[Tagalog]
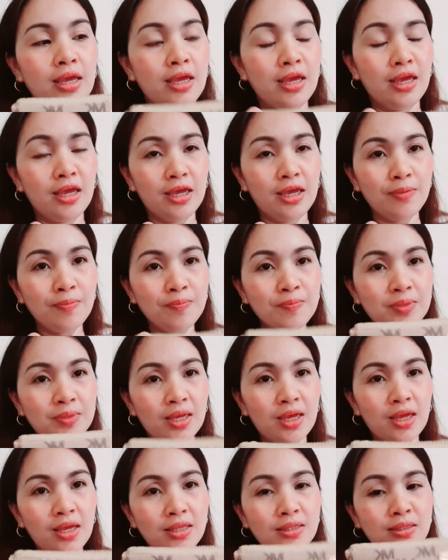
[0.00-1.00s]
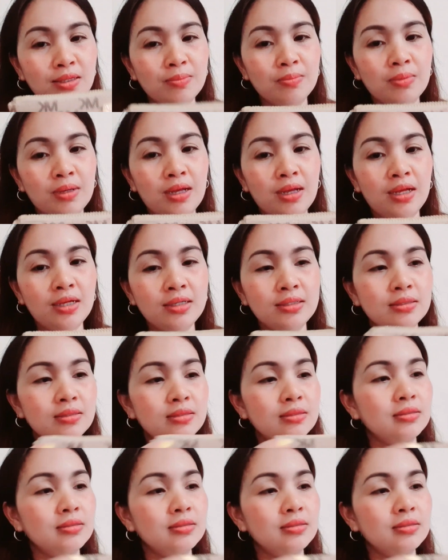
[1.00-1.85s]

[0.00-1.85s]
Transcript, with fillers: MK na bag.